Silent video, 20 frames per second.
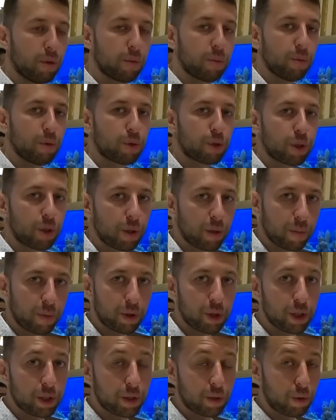Вот мы уже
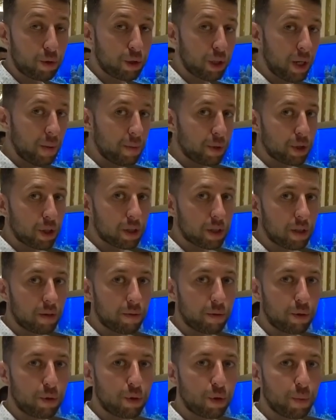пришли за ключами, сейчас нам
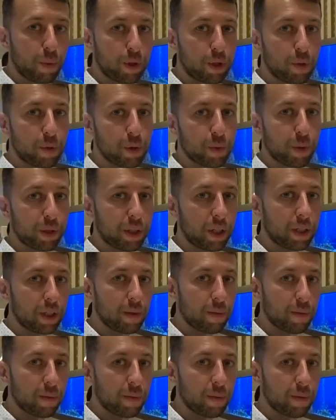выйдут и пойдем смотреть